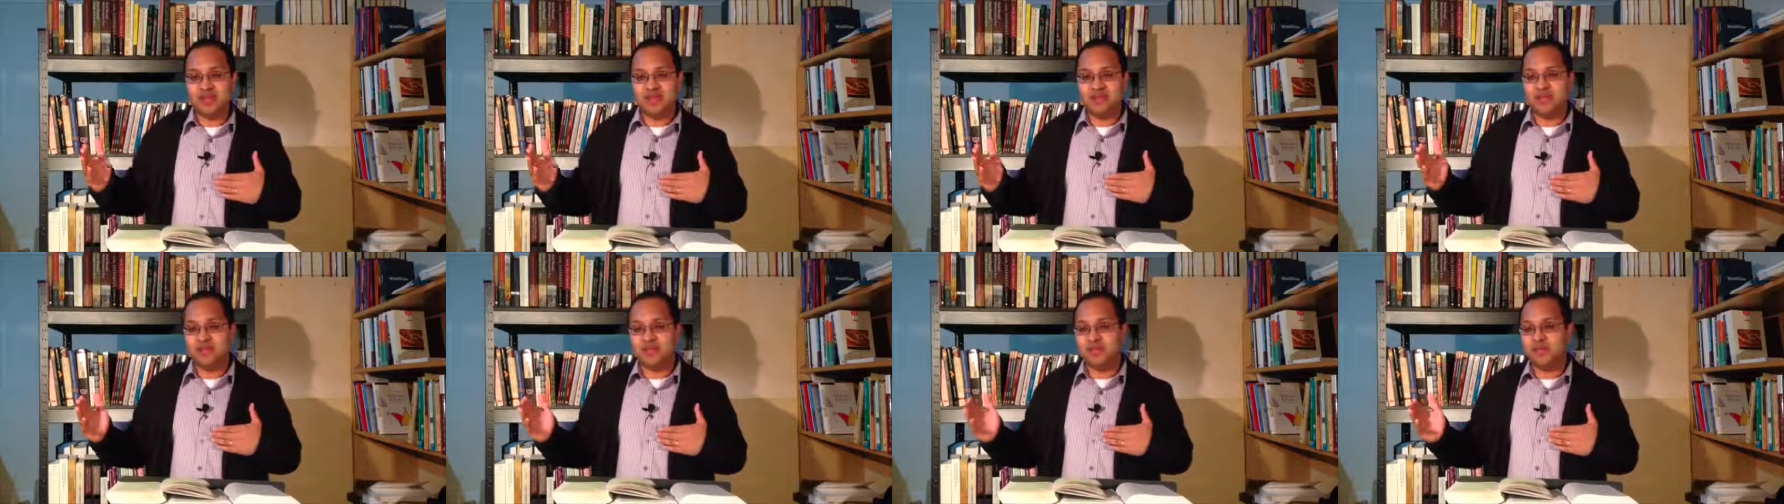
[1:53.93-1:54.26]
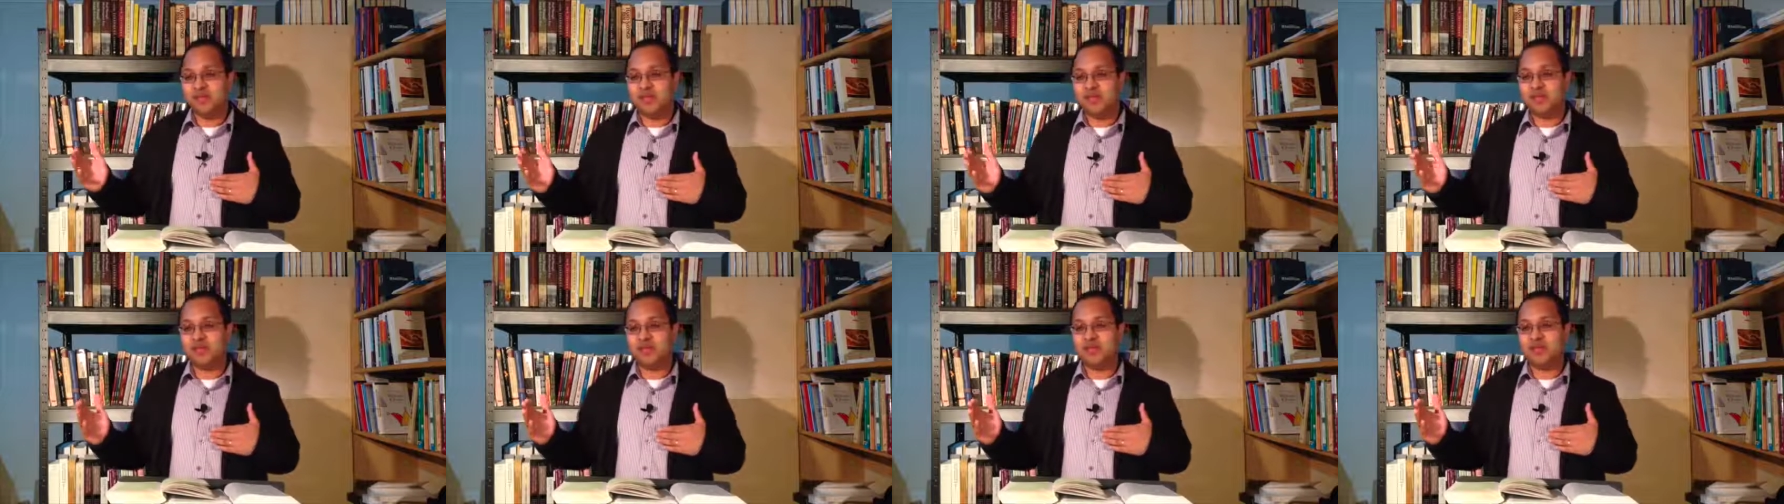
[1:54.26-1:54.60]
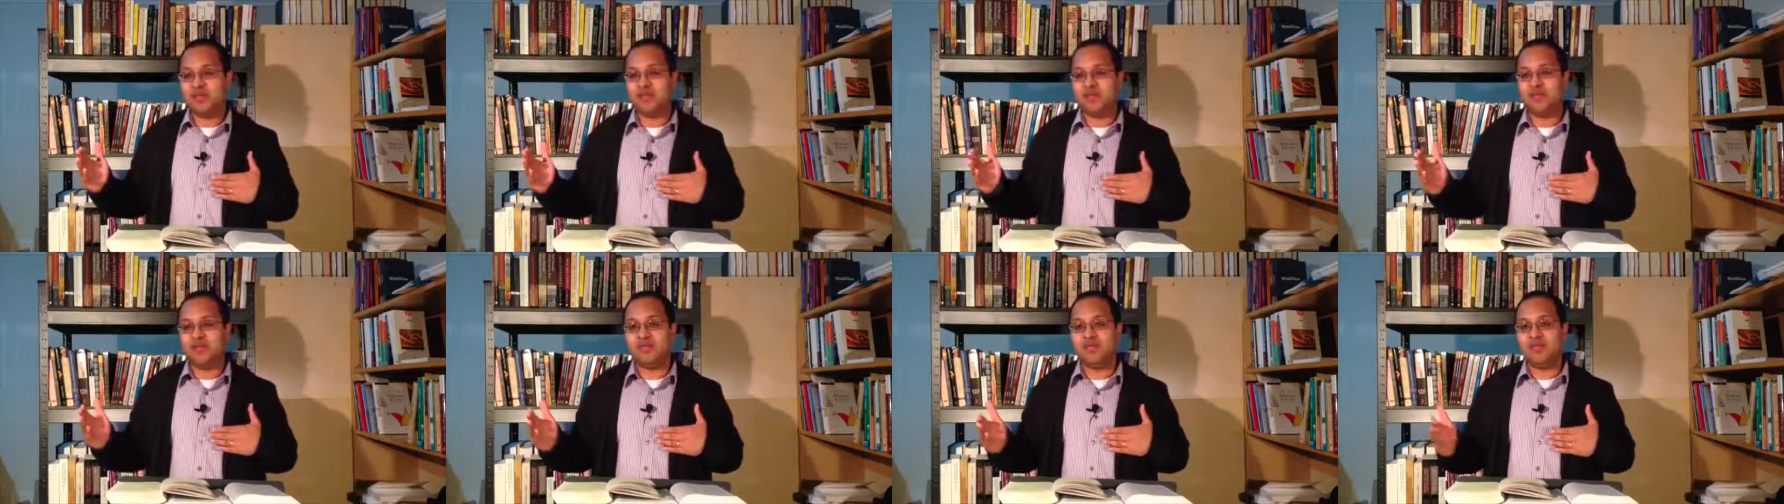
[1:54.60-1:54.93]
si vamos a leer un
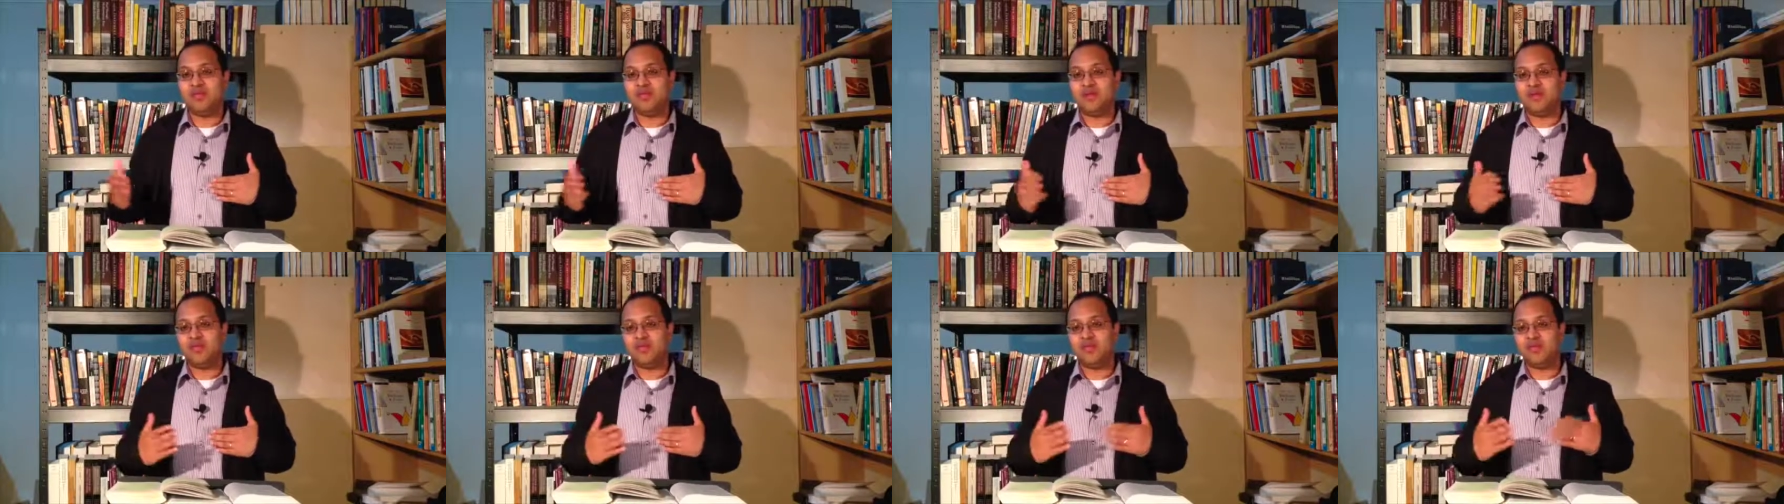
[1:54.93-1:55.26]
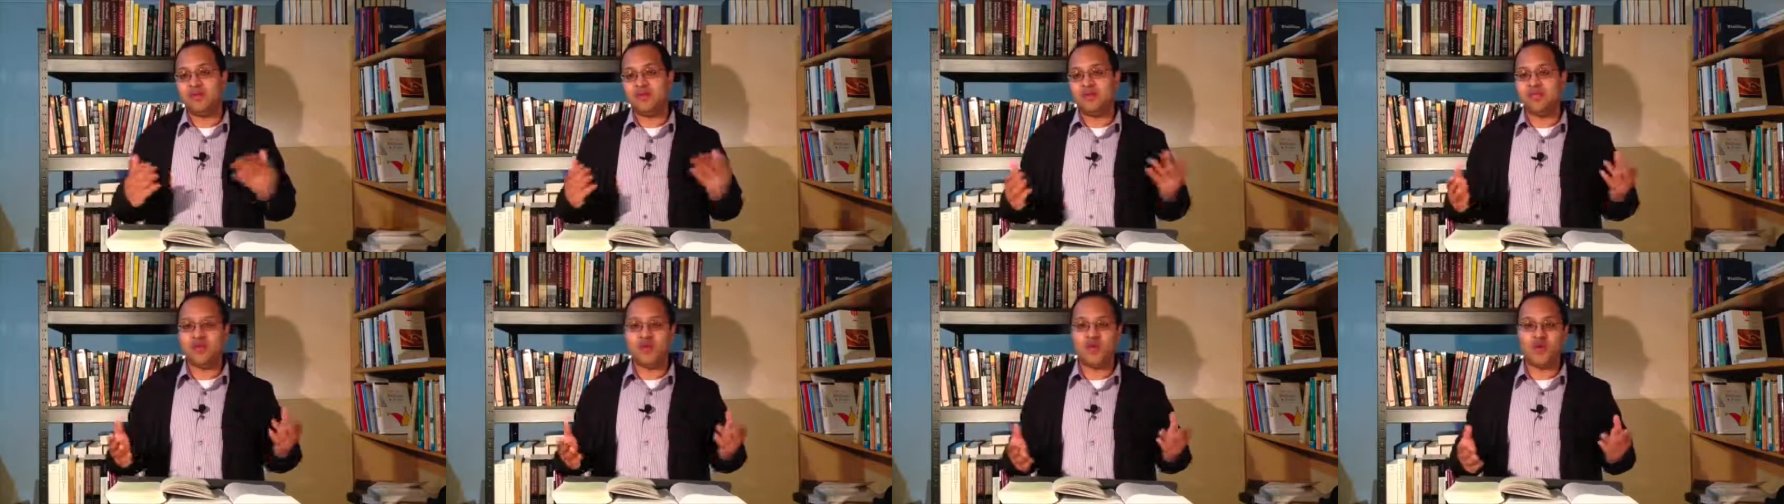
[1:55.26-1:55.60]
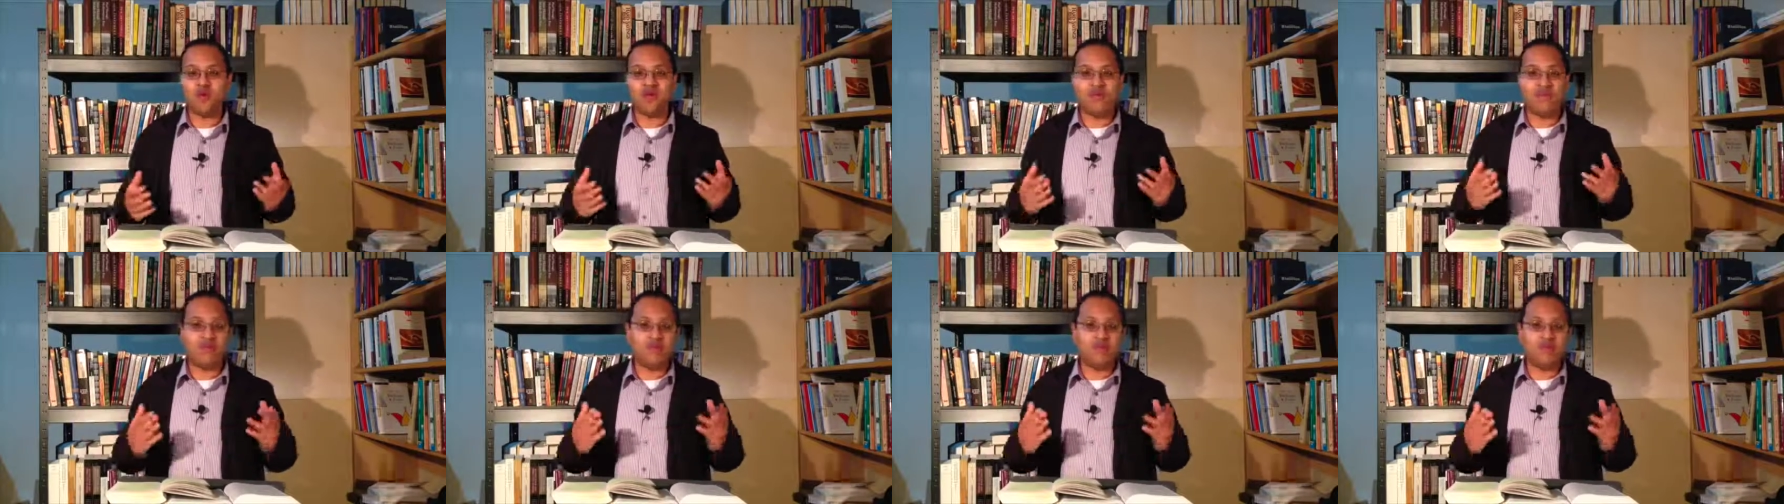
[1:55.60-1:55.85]
libro, digamos un libro como